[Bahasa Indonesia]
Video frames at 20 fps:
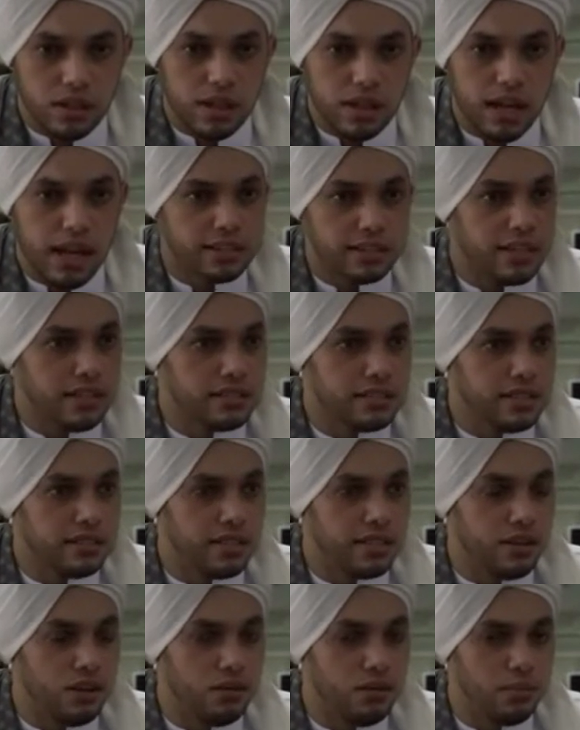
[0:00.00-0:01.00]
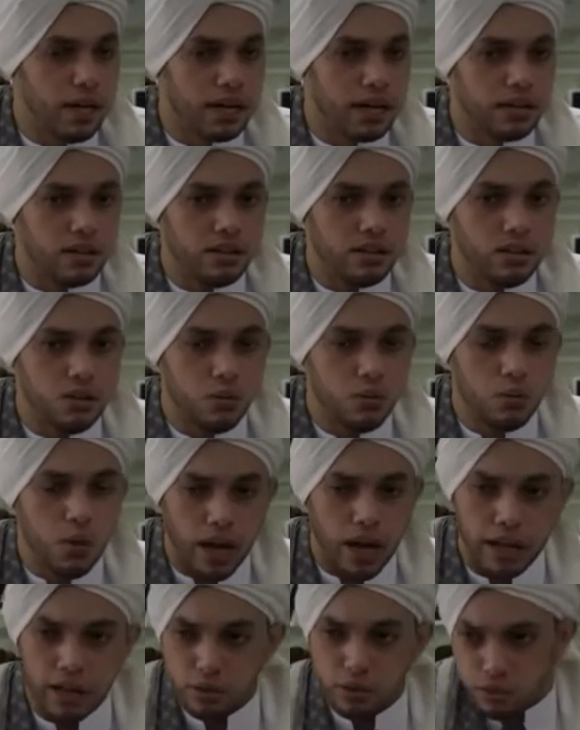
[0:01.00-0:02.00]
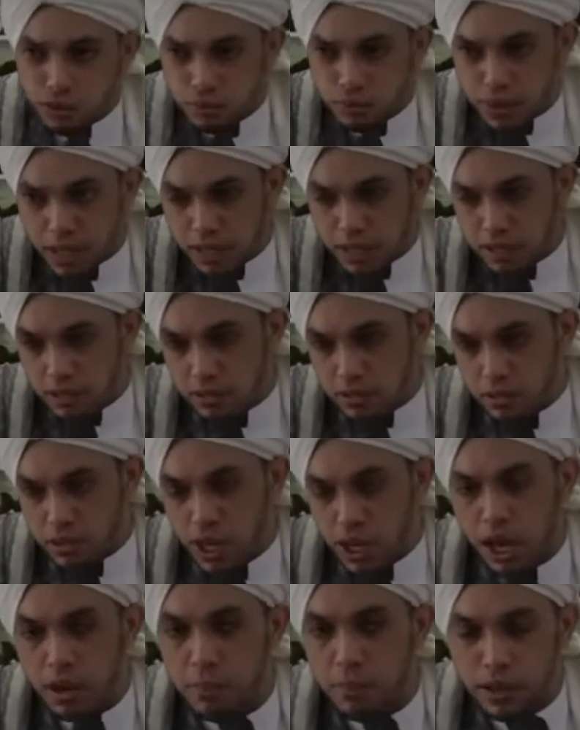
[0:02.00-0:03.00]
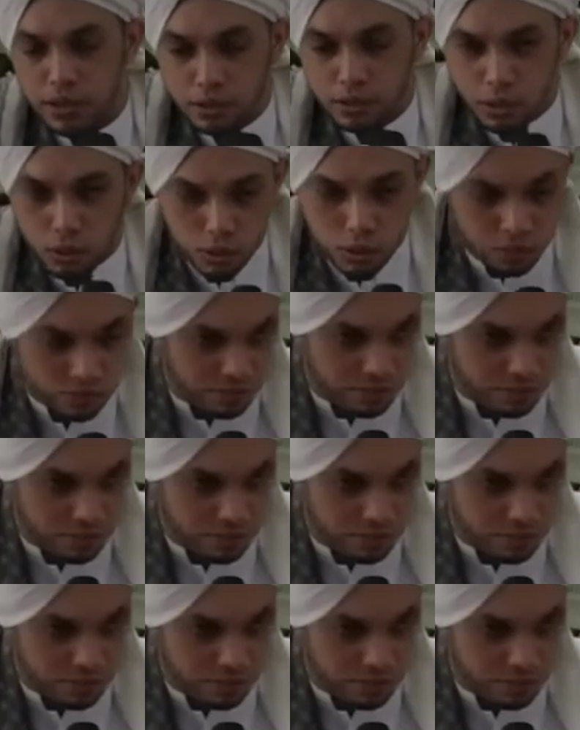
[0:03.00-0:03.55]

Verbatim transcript: Kata Sayyidina Umar, wahai Utsman, sahabatku.